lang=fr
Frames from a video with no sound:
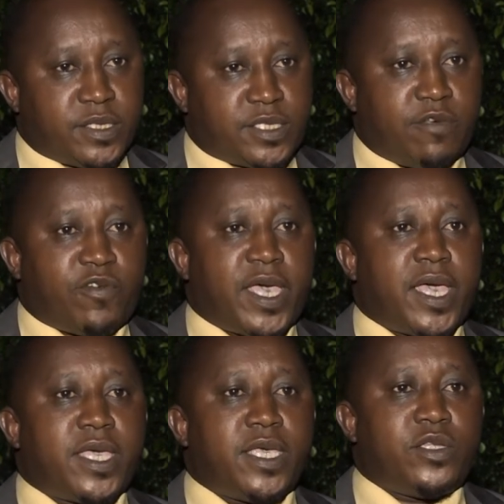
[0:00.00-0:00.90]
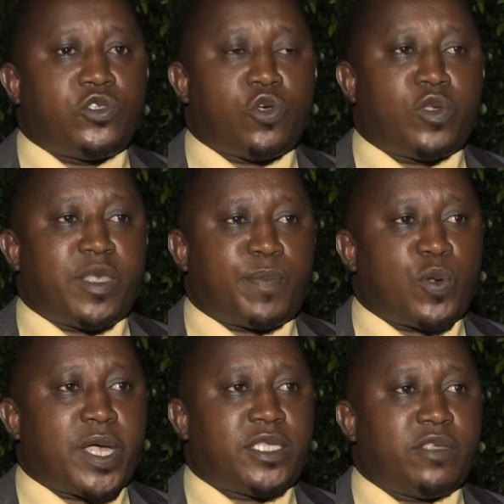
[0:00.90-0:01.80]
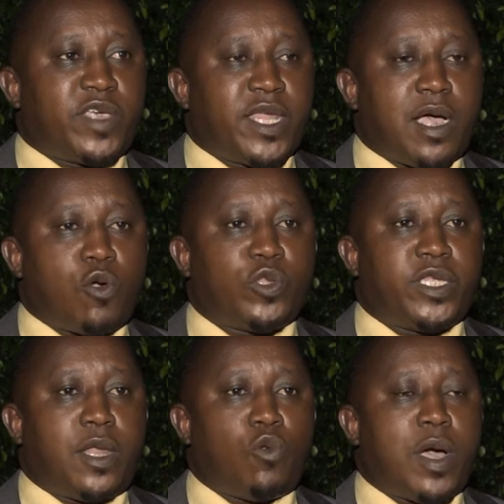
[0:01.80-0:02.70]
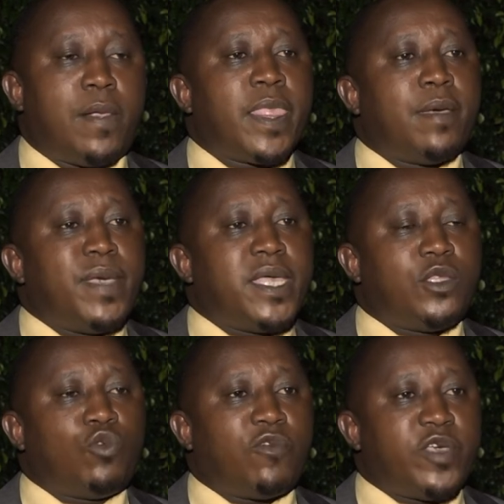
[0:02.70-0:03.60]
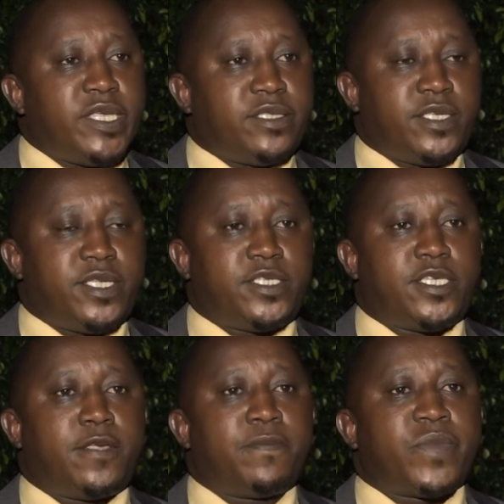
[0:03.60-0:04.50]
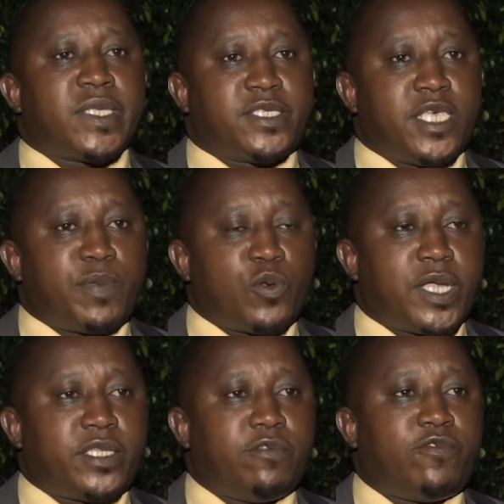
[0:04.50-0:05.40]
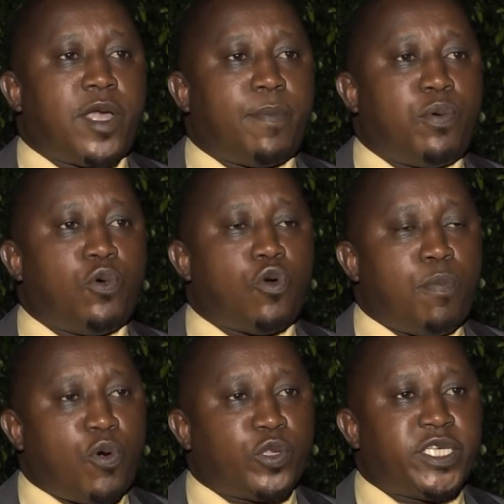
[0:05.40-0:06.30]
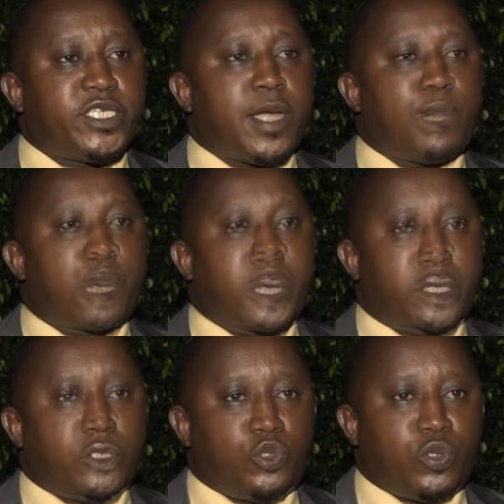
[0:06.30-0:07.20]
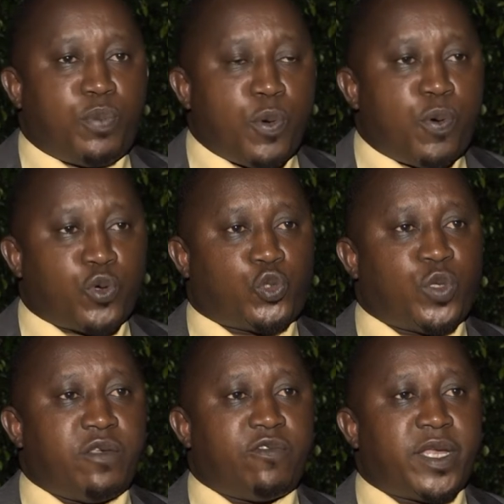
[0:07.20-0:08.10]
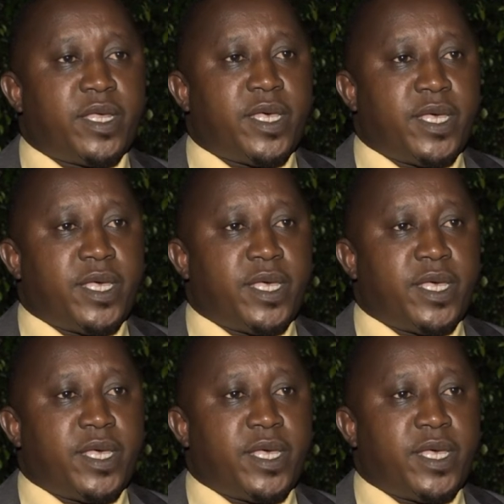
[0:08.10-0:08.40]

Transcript: C'est vrai, ils ont des prérogatives qui accorde de la loi, mais ils doivent utiliser ces prérogatives-là pour protéger la population, pour poursuivre